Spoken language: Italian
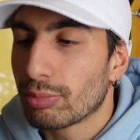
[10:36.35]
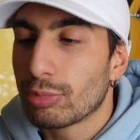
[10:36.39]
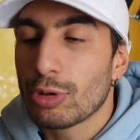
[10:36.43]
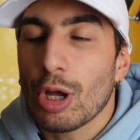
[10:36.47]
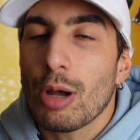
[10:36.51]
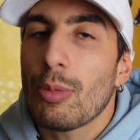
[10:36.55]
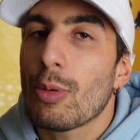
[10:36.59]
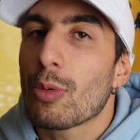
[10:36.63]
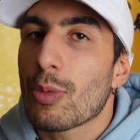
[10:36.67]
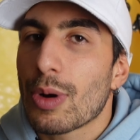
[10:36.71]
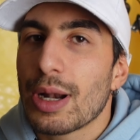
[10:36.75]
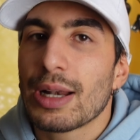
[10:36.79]

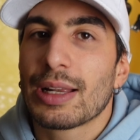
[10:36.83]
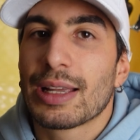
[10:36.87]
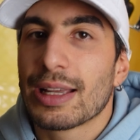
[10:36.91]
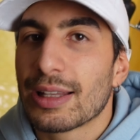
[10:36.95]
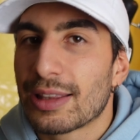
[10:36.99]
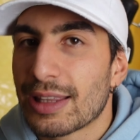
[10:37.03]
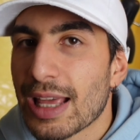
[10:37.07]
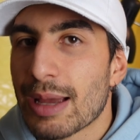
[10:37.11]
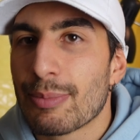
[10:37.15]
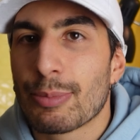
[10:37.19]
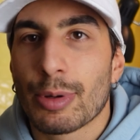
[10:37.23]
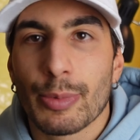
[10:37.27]
Dopo
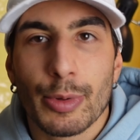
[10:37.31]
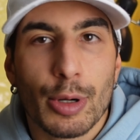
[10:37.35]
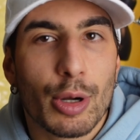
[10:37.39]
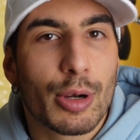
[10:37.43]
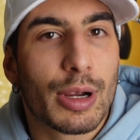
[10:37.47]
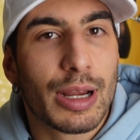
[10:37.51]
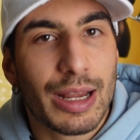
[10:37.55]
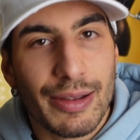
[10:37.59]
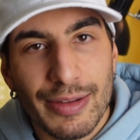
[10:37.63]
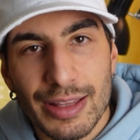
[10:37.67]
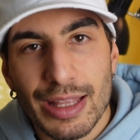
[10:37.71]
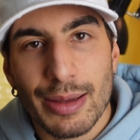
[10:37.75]
qualche tempo però
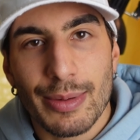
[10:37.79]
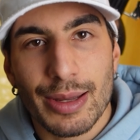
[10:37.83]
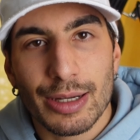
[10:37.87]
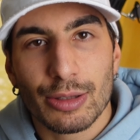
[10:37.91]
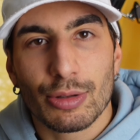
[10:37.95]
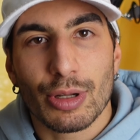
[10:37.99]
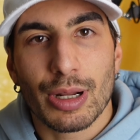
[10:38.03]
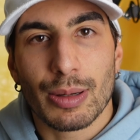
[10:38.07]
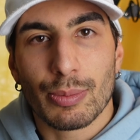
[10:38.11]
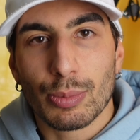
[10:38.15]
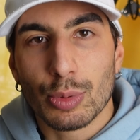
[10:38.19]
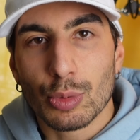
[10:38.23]
che avete
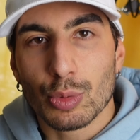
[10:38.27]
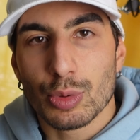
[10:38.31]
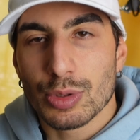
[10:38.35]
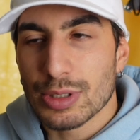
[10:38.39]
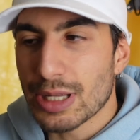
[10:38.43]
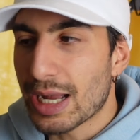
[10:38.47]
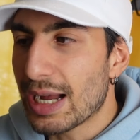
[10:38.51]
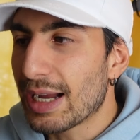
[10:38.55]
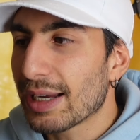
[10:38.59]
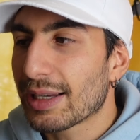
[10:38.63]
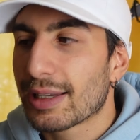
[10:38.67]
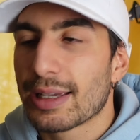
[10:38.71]
aperto la
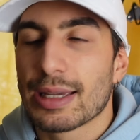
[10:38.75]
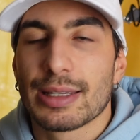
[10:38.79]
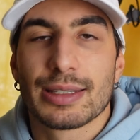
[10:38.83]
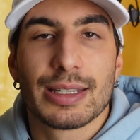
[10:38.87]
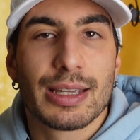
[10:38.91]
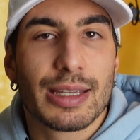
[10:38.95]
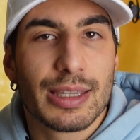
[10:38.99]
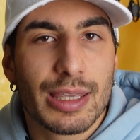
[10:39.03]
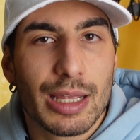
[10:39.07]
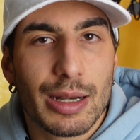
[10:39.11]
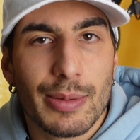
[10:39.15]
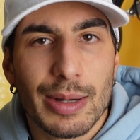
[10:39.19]
busta, anche
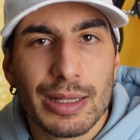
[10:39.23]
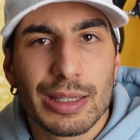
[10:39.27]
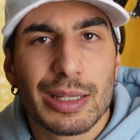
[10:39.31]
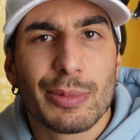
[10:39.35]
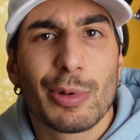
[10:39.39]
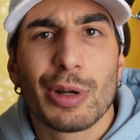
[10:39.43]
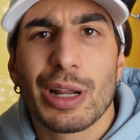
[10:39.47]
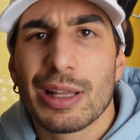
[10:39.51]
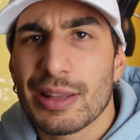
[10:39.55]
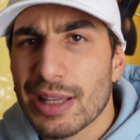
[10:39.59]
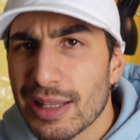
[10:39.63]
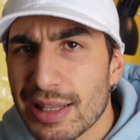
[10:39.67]
se chiaramente
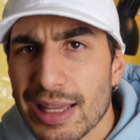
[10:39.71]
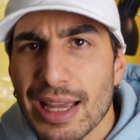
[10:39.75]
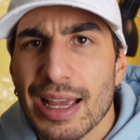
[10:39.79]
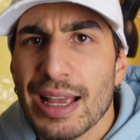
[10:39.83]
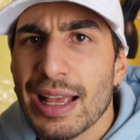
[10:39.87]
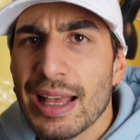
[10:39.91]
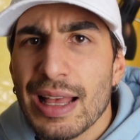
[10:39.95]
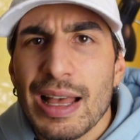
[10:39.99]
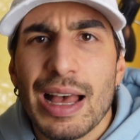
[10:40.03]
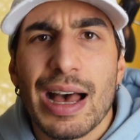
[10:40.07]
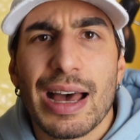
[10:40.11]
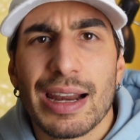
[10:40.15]
poi andate
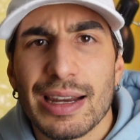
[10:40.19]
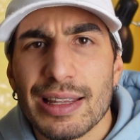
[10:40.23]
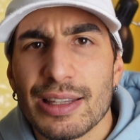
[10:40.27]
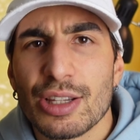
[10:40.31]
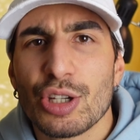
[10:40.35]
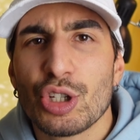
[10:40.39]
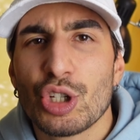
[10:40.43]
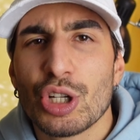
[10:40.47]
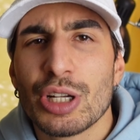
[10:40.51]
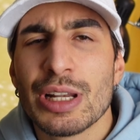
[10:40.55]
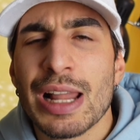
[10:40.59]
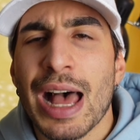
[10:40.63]
a
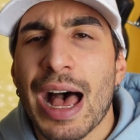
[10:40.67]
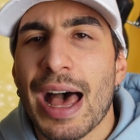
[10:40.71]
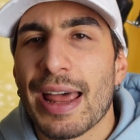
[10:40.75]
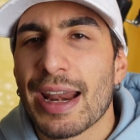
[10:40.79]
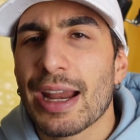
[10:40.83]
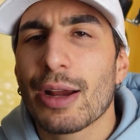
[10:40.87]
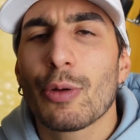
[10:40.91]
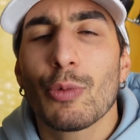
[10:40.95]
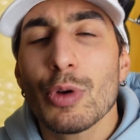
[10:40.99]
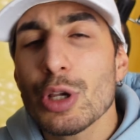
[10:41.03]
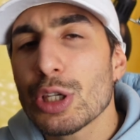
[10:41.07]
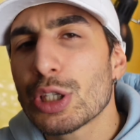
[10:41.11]

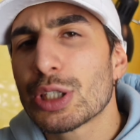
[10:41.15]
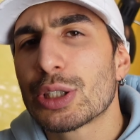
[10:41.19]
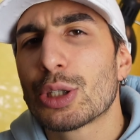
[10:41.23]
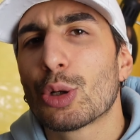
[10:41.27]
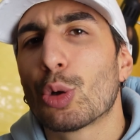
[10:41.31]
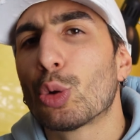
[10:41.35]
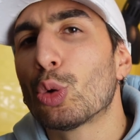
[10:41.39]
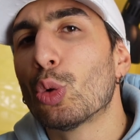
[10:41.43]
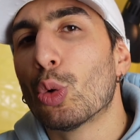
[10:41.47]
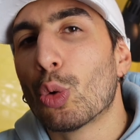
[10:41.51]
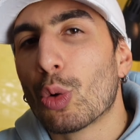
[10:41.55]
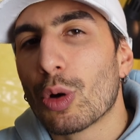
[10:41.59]
resigillare,
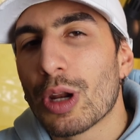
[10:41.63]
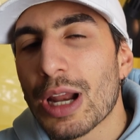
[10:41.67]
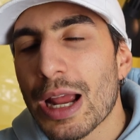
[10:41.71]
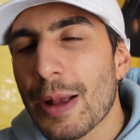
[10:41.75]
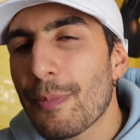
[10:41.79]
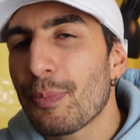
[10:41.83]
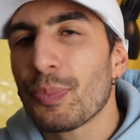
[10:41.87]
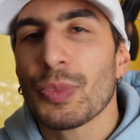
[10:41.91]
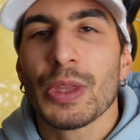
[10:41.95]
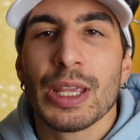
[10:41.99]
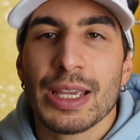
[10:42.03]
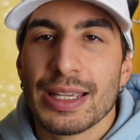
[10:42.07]
questo
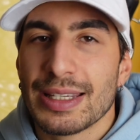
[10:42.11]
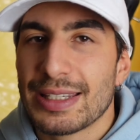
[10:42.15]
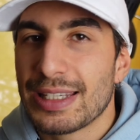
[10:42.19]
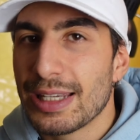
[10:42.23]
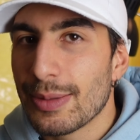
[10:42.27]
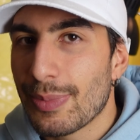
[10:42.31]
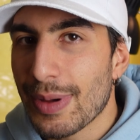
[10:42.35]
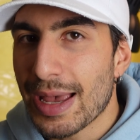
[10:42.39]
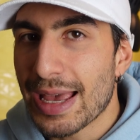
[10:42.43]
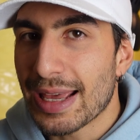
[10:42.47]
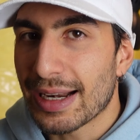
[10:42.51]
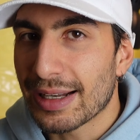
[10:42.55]
odore
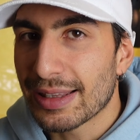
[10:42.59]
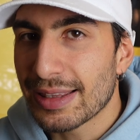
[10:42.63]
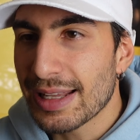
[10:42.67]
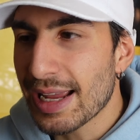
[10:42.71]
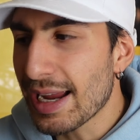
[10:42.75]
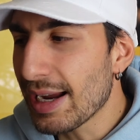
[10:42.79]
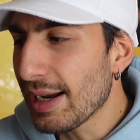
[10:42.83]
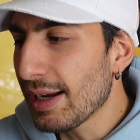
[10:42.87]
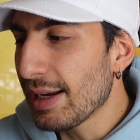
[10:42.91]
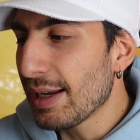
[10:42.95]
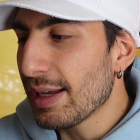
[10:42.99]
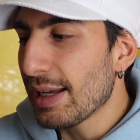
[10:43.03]
si
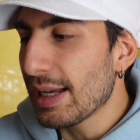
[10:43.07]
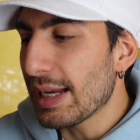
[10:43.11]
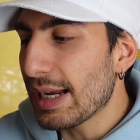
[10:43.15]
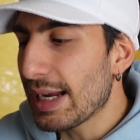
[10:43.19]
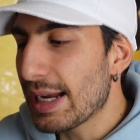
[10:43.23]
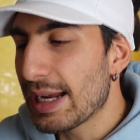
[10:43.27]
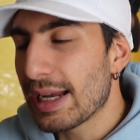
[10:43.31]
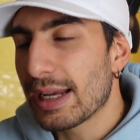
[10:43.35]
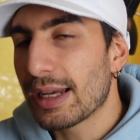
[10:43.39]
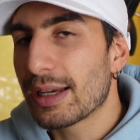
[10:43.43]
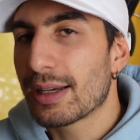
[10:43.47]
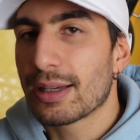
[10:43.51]
perde
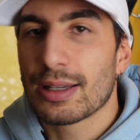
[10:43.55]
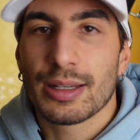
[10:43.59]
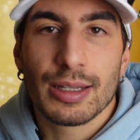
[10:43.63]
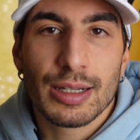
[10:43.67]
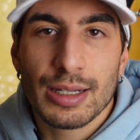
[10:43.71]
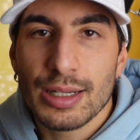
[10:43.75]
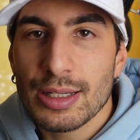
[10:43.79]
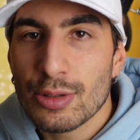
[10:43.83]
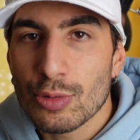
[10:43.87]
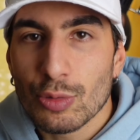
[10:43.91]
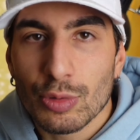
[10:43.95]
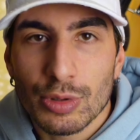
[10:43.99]
e uh,
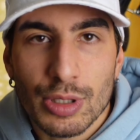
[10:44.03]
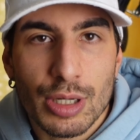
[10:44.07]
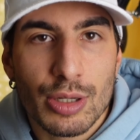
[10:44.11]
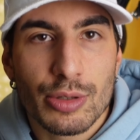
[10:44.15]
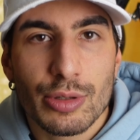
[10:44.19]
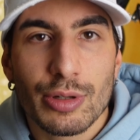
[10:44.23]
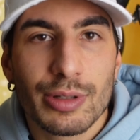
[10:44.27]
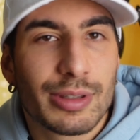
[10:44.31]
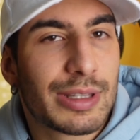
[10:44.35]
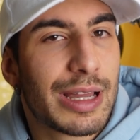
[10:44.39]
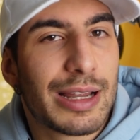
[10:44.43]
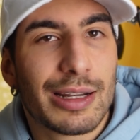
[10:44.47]
risultano
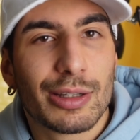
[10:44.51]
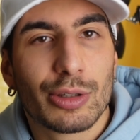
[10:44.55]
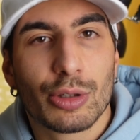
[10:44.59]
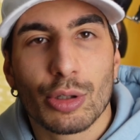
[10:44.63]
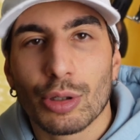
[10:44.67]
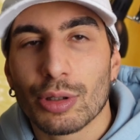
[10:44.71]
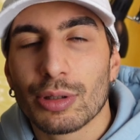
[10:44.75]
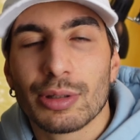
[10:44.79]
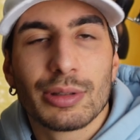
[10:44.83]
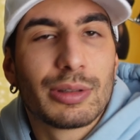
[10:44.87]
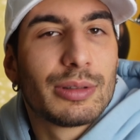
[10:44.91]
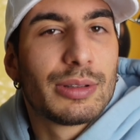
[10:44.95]

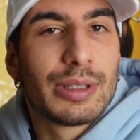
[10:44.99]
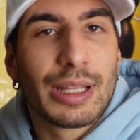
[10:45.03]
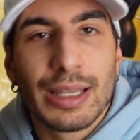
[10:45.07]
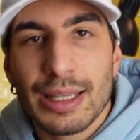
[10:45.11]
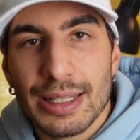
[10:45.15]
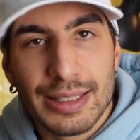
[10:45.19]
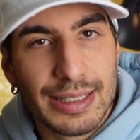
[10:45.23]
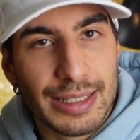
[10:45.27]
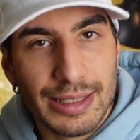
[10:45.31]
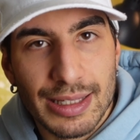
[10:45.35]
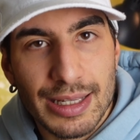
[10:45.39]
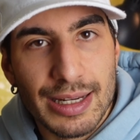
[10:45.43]
soltanto degli
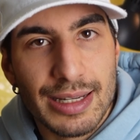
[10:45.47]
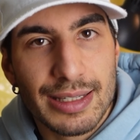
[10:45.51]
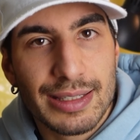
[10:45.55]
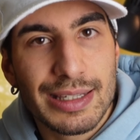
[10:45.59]
insettini